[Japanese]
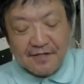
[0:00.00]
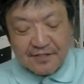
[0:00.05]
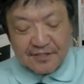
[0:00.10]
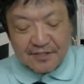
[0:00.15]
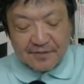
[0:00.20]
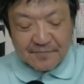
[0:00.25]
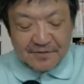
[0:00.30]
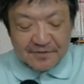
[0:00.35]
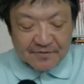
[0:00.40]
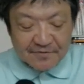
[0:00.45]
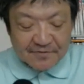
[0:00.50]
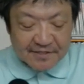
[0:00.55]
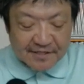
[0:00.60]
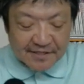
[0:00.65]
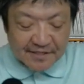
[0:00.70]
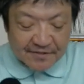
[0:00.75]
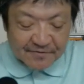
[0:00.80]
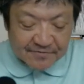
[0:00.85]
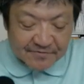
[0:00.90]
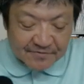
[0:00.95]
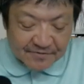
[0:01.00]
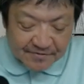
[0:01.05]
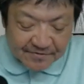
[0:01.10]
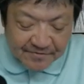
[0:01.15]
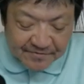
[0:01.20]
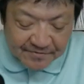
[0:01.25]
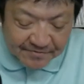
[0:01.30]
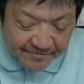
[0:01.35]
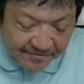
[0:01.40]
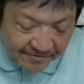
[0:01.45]
自民党の政権を追
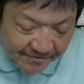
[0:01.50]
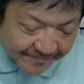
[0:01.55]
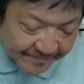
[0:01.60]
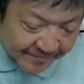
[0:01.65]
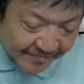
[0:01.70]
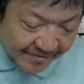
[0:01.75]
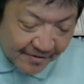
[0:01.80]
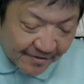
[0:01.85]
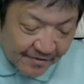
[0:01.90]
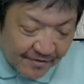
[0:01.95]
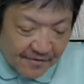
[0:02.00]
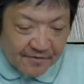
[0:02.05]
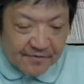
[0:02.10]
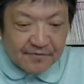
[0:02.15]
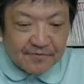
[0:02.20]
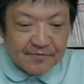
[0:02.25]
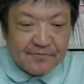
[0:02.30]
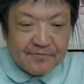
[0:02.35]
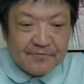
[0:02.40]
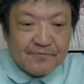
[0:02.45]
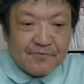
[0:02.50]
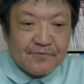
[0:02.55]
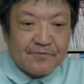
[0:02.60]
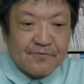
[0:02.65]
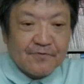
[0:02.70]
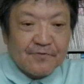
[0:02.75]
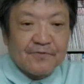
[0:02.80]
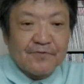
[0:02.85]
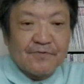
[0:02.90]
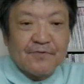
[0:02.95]
及するというこ
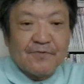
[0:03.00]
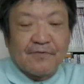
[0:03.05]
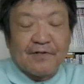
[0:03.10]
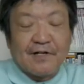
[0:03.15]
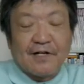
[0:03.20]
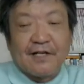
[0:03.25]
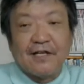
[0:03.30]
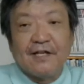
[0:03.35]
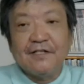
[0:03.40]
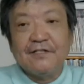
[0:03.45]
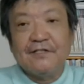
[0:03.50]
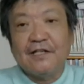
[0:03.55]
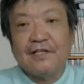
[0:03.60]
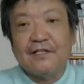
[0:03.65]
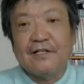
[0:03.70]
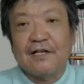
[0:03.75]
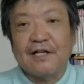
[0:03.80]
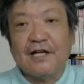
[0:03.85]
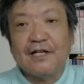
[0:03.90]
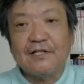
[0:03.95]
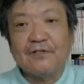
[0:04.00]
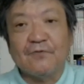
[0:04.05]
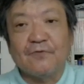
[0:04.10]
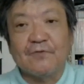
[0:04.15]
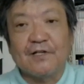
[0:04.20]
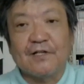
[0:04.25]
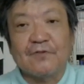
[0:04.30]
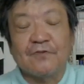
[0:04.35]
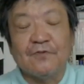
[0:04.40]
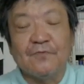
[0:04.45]
とをするのが健全な野
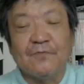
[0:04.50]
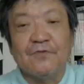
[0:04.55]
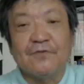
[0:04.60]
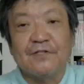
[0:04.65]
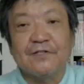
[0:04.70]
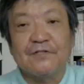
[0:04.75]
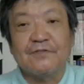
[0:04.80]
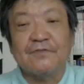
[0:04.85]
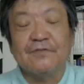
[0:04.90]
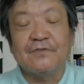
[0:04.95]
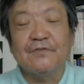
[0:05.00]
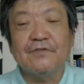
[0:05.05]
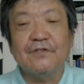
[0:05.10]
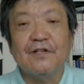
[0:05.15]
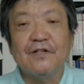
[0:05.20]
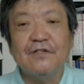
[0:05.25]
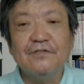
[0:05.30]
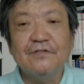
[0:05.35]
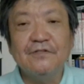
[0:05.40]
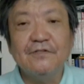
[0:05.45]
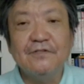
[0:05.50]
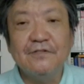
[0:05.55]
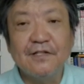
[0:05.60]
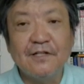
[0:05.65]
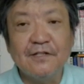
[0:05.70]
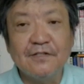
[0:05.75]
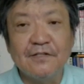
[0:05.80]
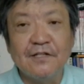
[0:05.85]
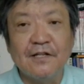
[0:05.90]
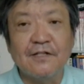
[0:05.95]
党だと思うんですけど、まあ、全
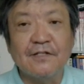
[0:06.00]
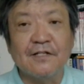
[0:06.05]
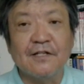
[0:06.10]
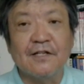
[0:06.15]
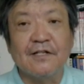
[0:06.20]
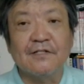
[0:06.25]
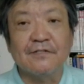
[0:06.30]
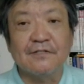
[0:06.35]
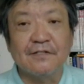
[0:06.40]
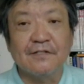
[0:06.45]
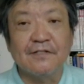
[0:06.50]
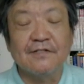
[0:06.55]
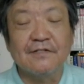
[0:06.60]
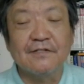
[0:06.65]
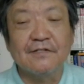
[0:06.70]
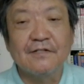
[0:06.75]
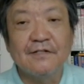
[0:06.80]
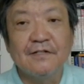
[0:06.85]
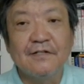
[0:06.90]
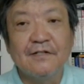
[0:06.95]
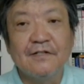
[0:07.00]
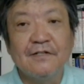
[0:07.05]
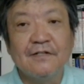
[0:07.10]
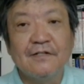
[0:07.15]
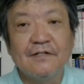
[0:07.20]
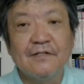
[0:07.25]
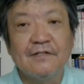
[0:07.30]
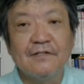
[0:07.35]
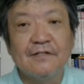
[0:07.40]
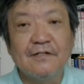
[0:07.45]
然できてないですね。
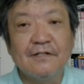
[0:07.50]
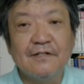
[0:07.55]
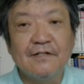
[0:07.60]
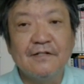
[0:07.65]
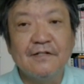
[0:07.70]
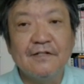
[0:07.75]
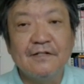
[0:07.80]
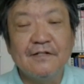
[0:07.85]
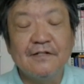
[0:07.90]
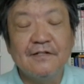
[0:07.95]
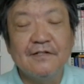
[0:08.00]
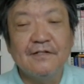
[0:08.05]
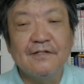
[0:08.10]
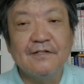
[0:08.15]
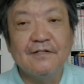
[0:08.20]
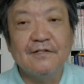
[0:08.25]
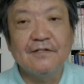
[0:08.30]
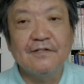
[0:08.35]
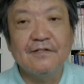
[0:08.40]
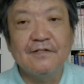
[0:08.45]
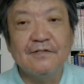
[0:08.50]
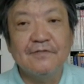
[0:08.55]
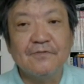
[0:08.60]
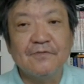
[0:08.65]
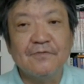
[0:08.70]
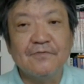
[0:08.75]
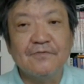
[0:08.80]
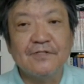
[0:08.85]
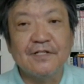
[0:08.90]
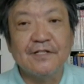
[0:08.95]
えー、
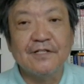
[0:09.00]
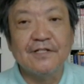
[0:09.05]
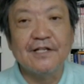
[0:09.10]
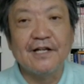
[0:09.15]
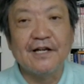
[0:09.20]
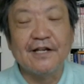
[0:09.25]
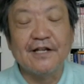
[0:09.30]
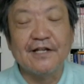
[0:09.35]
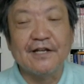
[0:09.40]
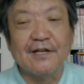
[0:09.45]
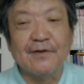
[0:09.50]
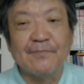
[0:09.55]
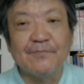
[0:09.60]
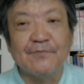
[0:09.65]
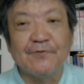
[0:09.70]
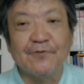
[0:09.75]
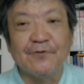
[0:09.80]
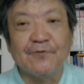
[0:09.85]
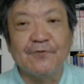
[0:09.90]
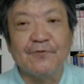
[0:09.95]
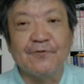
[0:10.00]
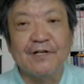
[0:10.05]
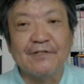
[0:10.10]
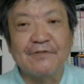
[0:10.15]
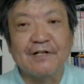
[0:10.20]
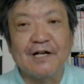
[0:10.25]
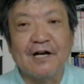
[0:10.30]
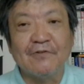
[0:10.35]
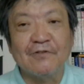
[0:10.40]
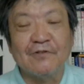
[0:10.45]
そのくせにやれ憲法擁護や
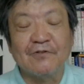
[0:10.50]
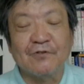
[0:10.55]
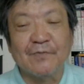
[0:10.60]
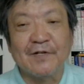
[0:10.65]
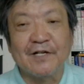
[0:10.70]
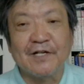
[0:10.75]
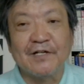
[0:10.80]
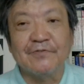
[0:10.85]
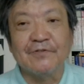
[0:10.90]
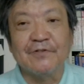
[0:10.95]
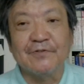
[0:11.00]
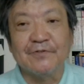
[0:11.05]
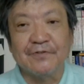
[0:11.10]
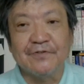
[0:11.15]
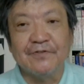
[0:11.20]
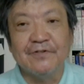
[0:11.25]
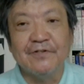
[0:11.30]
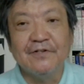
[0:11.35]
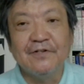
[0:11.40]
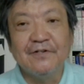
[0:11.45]
とかアホなことばっかり言うてるでしょ